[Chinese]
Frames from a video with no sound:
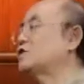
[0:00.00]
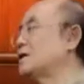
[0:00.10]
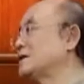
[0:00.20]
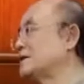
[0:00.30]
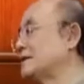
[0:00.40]
当
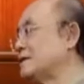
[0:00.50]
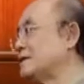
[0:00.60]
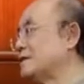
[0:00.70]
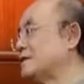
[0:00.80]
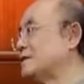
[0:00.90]
时的那
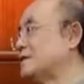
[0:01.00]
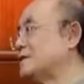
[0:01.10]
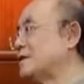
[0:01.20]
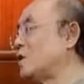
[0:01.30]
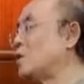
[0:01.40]

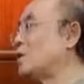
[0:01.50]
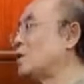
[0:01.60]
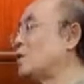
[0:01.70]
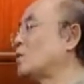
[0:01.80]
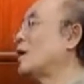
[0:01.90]
个
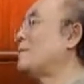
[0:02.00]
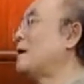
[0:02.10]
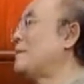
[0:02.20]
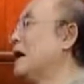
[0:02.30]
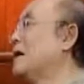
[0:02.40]
胡胡耀
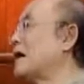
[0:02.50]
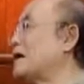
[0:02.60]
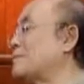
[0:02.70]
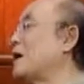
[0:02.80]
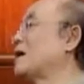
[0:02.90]
邦嘛，
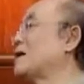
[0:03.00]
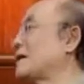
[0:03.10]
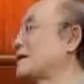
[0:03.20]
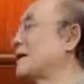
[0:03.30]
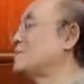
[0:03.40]
还是比较。
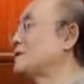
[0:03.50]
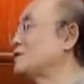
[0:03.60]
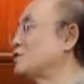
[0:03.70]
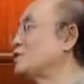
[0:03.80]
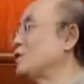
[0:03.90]

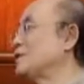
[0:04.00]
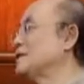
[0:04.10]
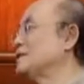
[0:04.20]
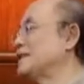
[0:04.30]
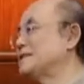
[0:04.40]
他就说